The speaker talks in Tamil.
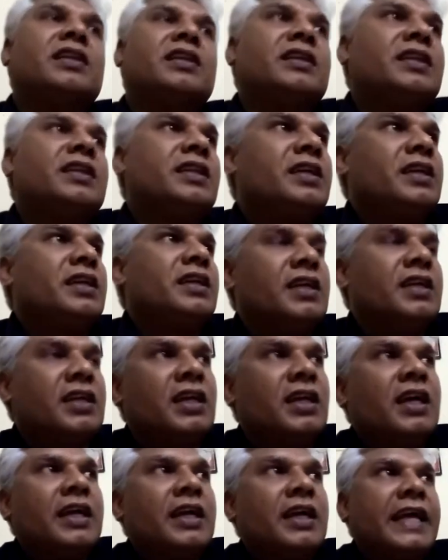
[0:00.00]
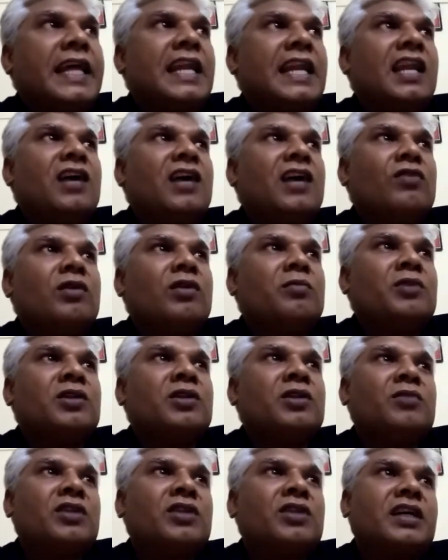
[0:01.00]
தேதி கேரளாவுல
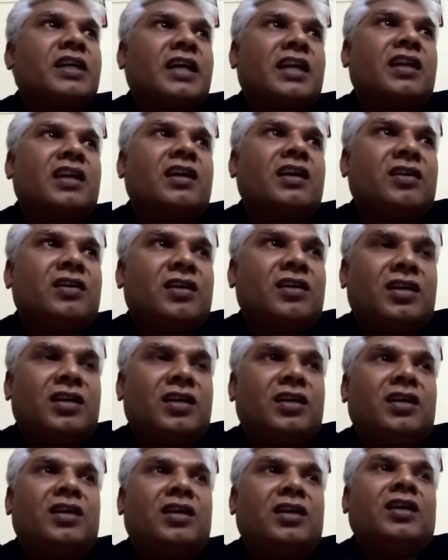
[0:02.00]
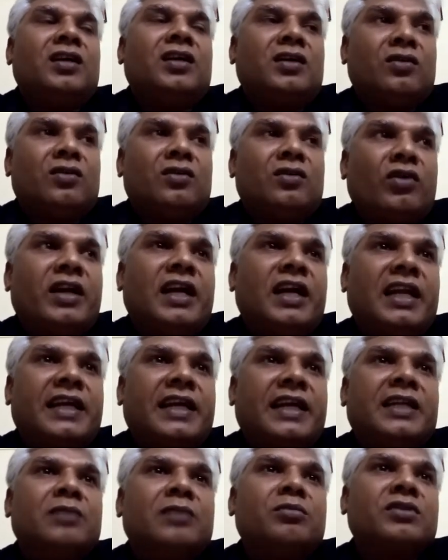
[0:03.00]
முத முத கரோனா நோயாளி
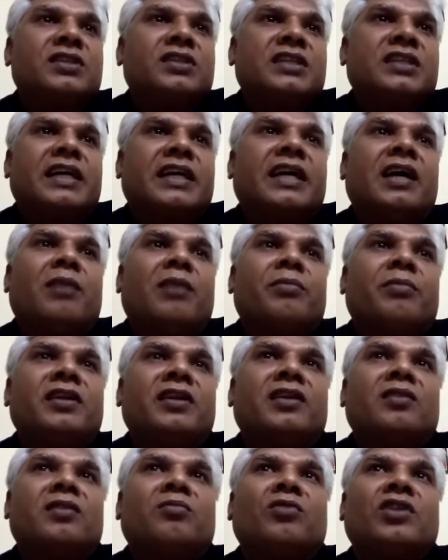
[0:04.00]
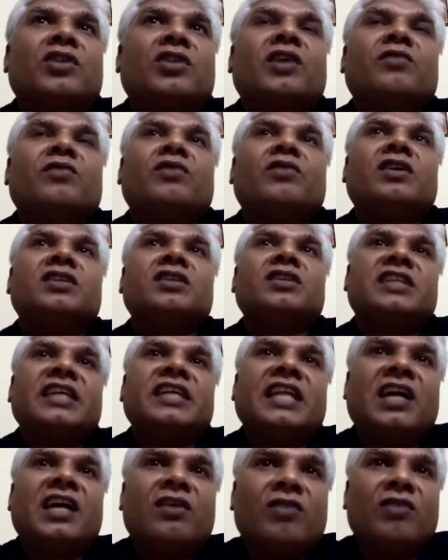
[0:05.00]
கண்டுபிடிச்சாங்க அப்படின்ற போதேவும்
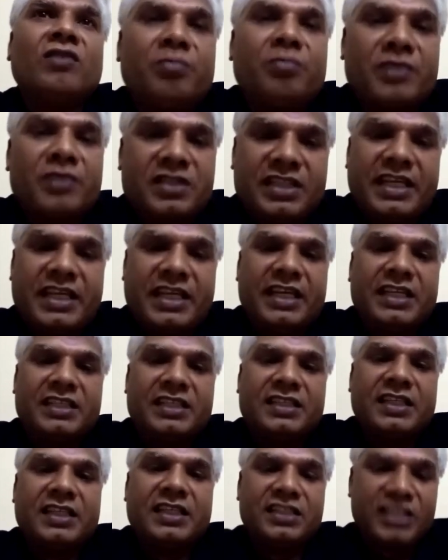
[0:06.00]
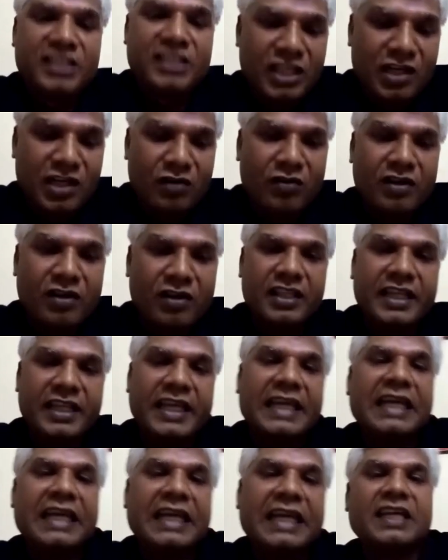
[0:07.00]
சீனாவுல பிரச்சனை ஆயிடுச்சு சீனாவுல இருந்து
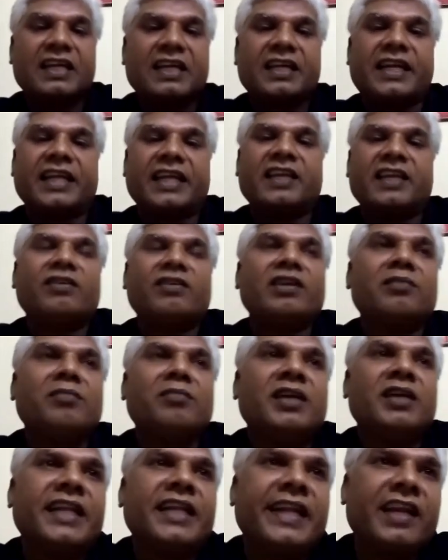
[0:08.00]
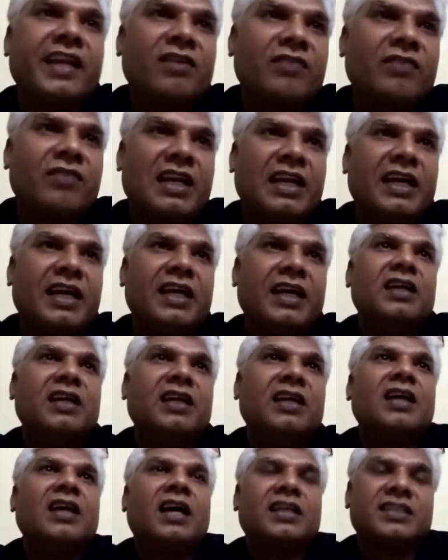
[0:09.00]
எங்களுக்கு கிடைக்க வேண்டிய மெட்டீரியல் வரல
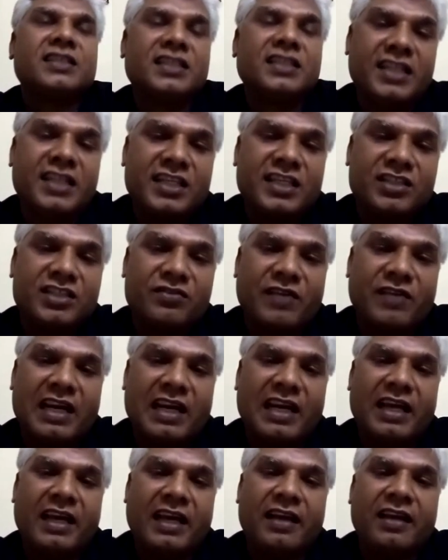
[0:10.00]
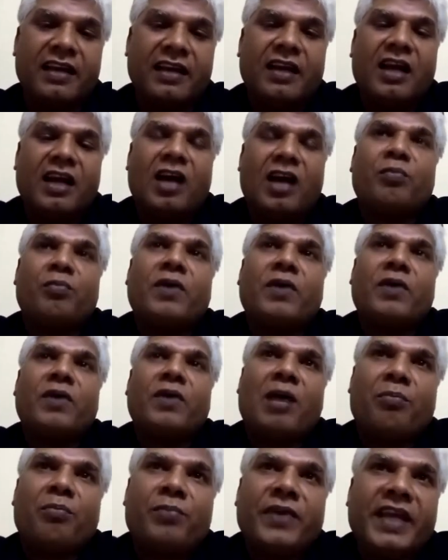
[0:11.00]
அசசரிஸ் வரல அப்ப
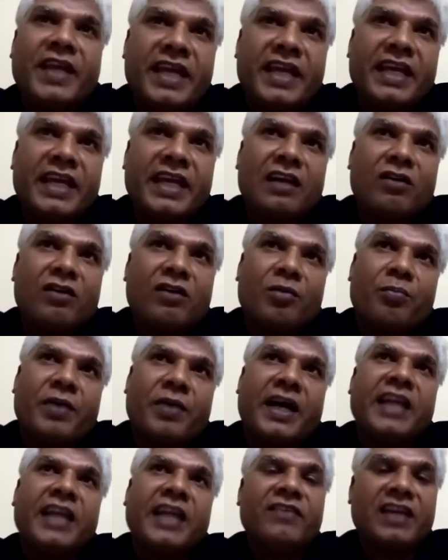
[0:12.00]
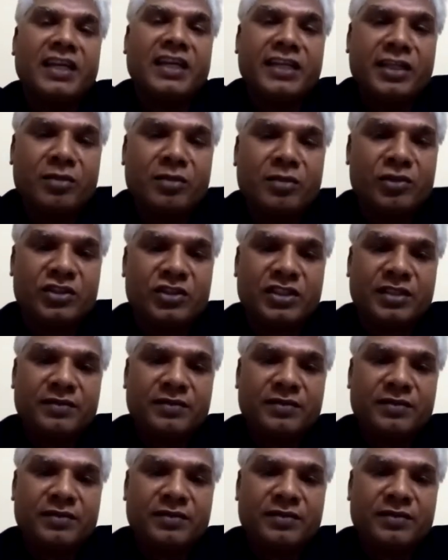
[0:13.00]
அப்பயே எங்களோட பாதி வேலை நின்று போச்சு